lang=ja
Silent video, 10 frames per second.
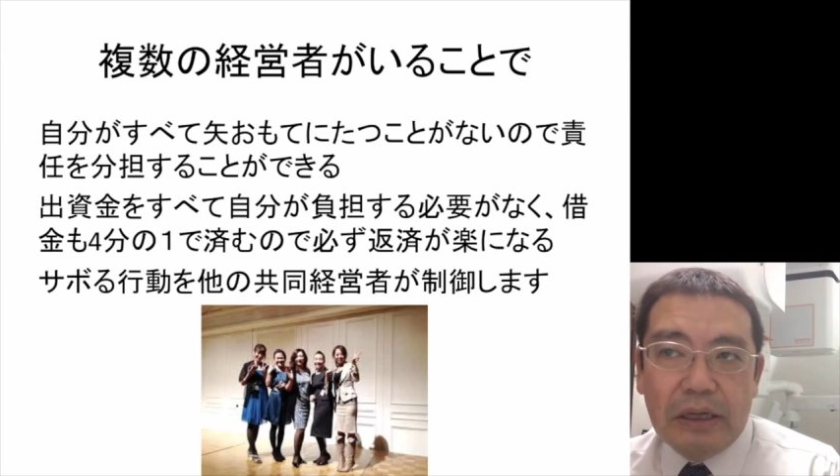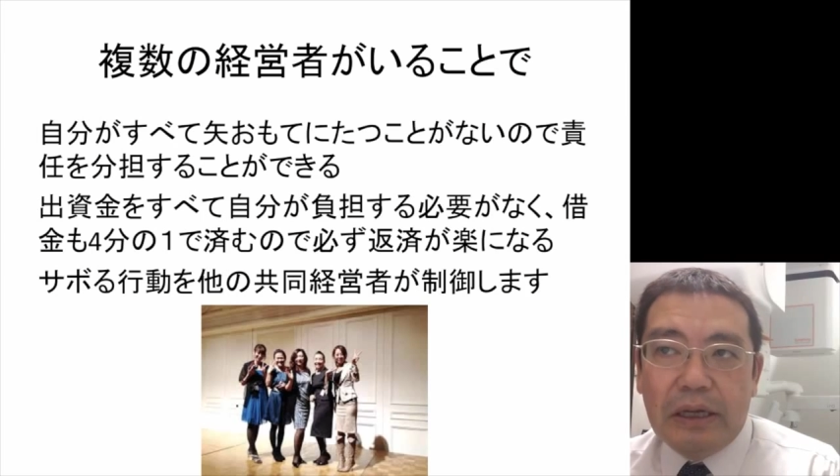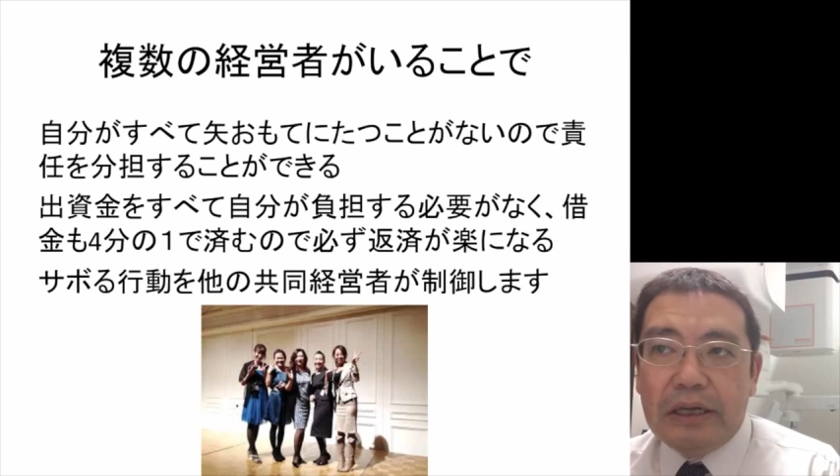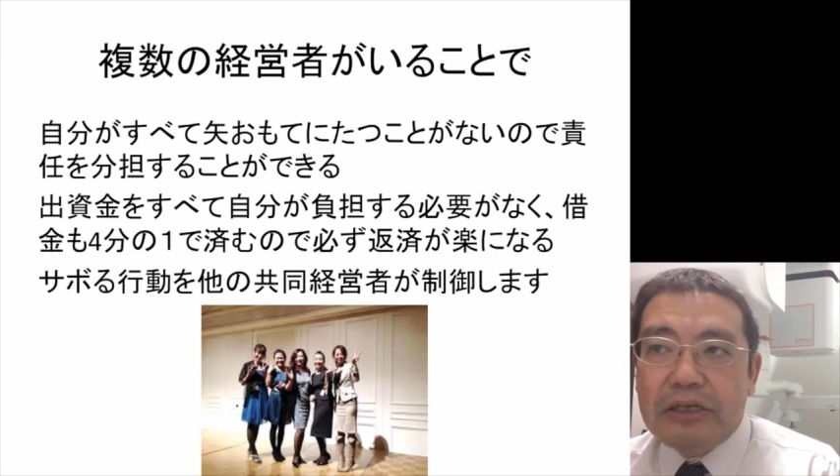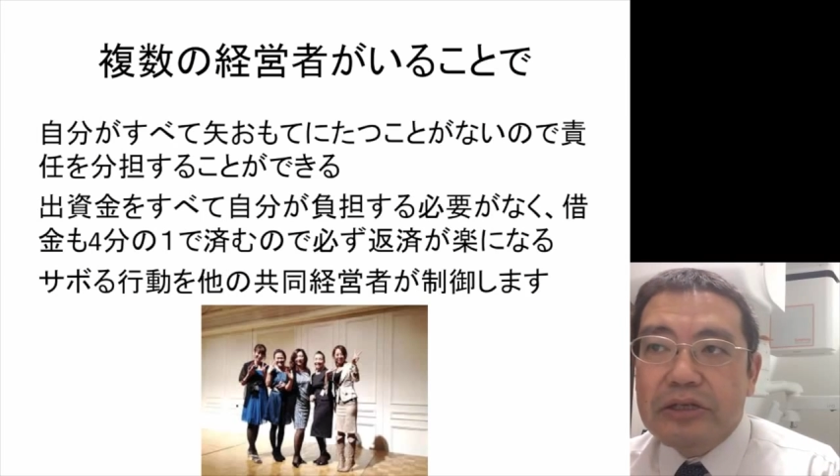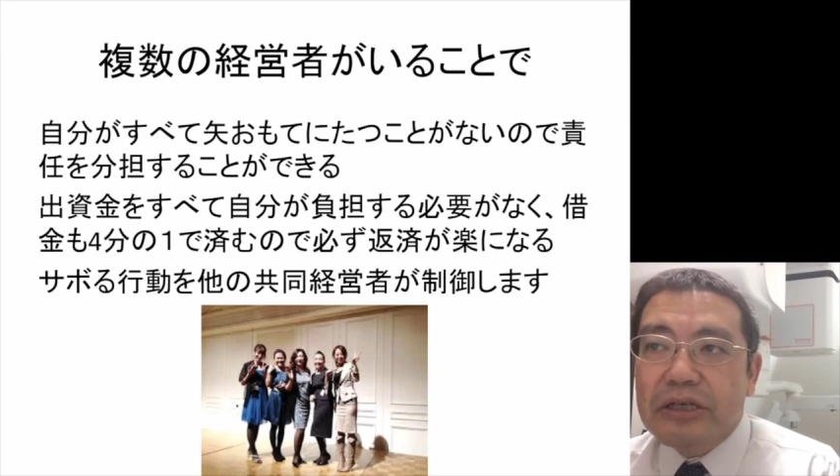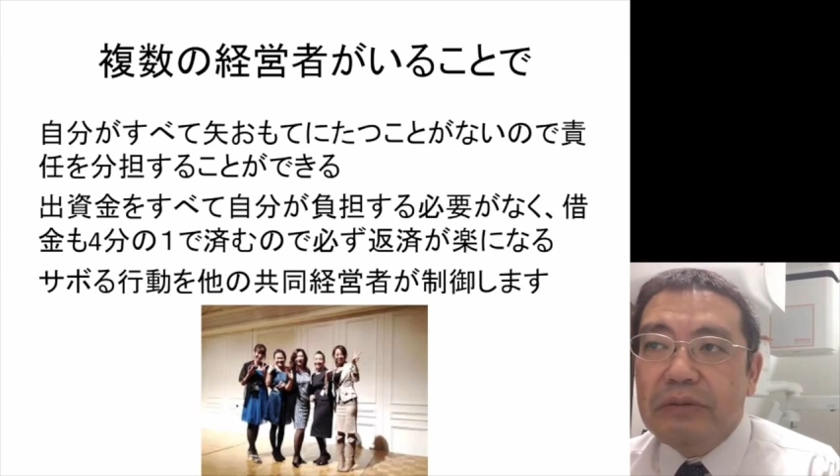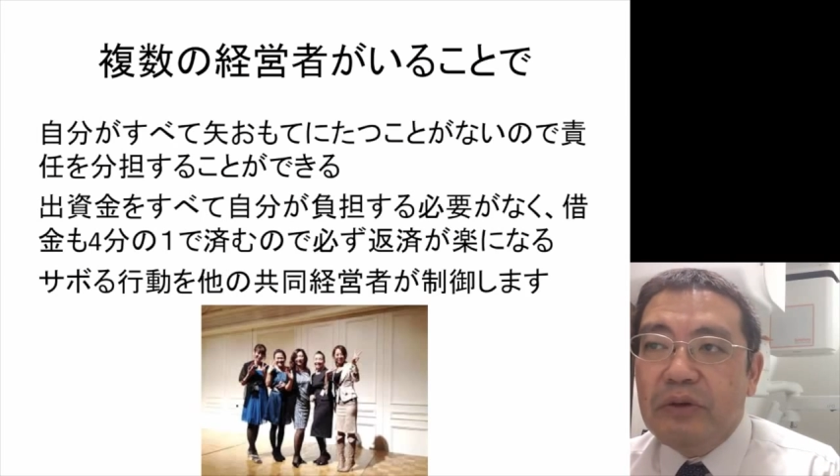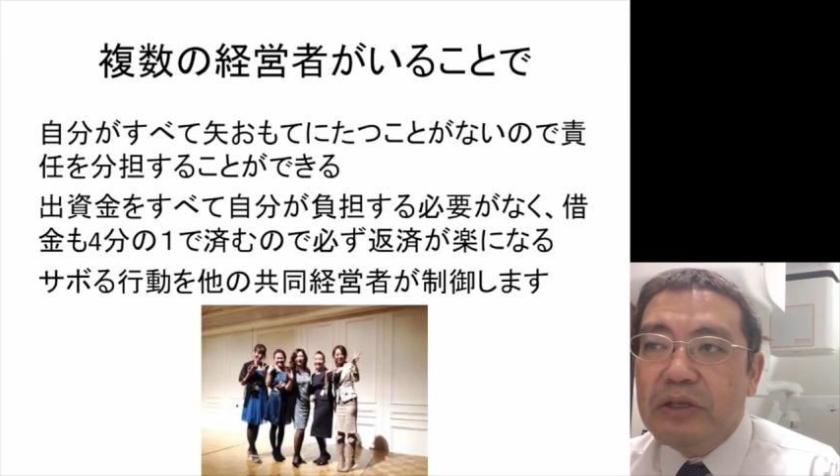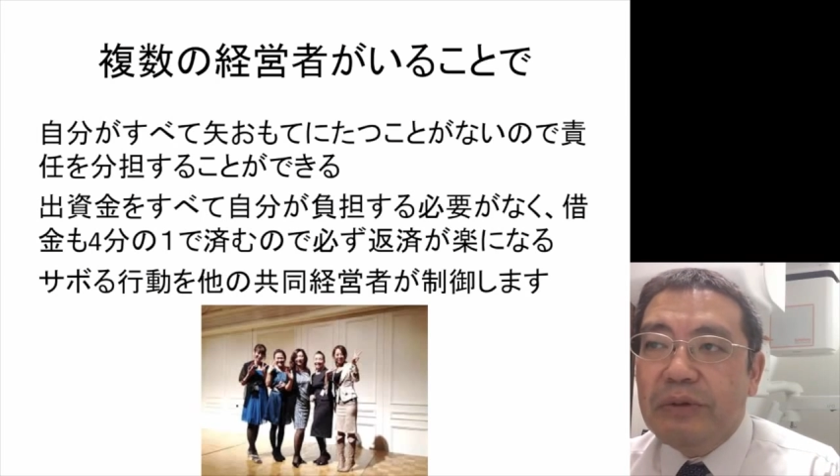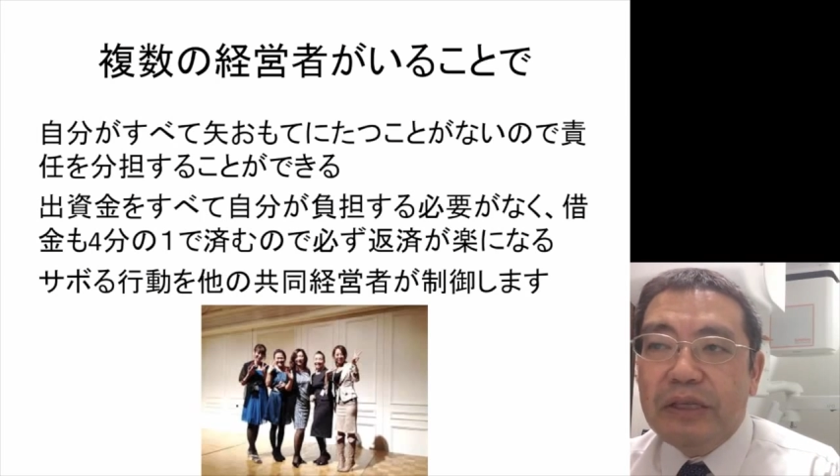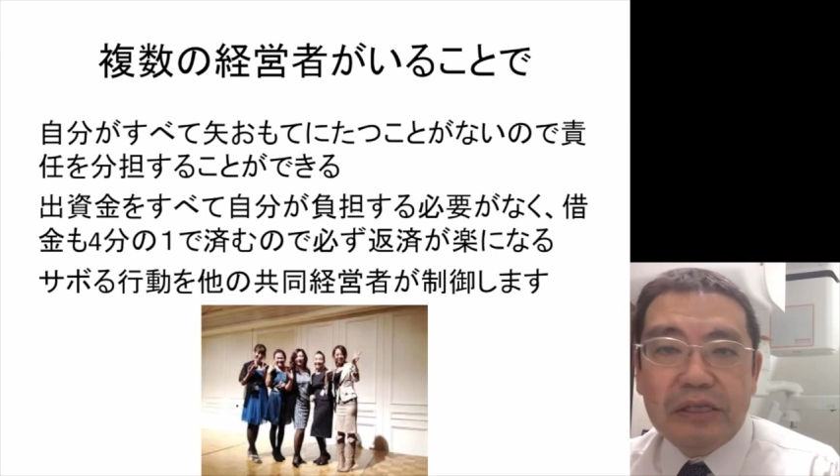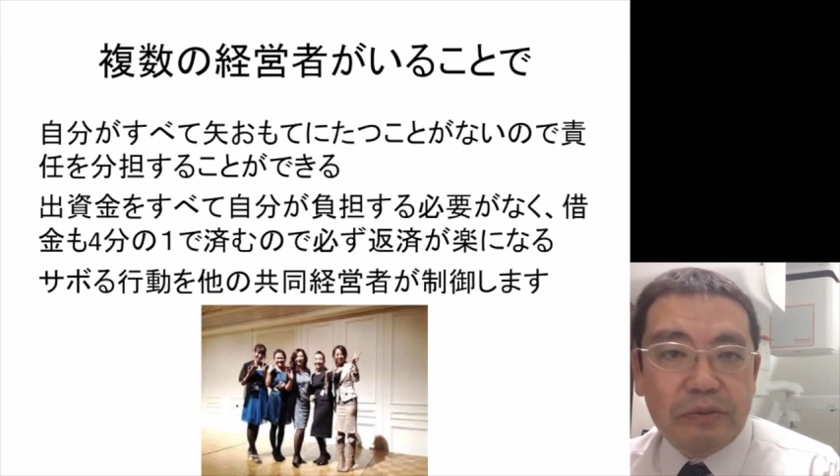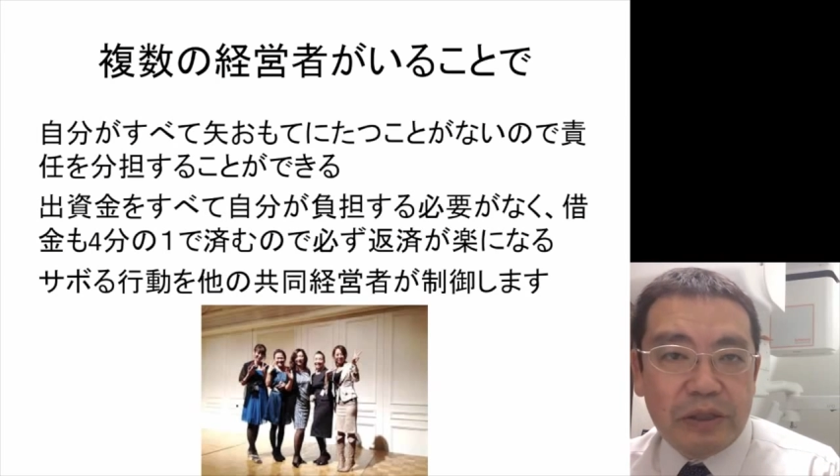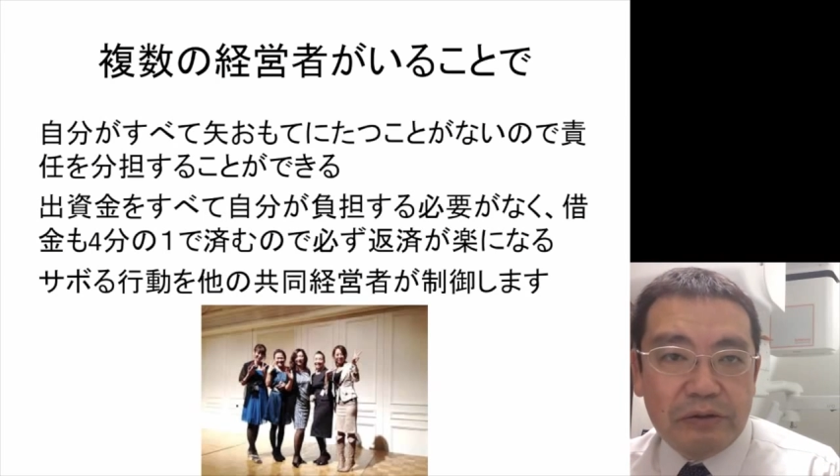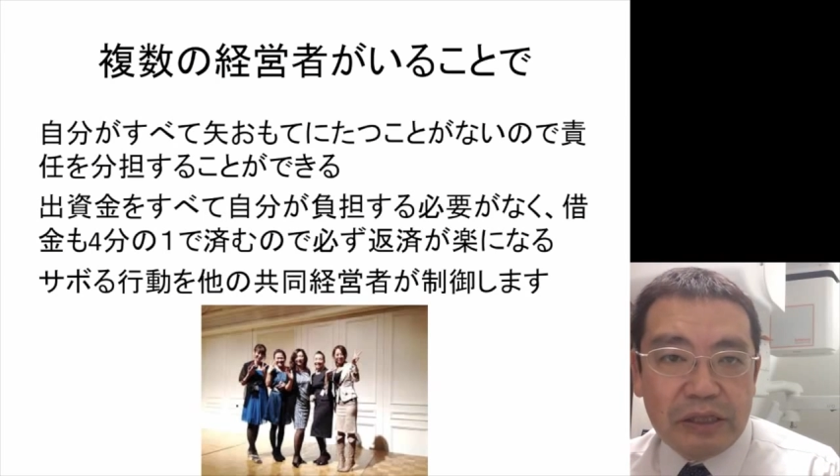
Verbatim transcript: えー、出資金も全て自分が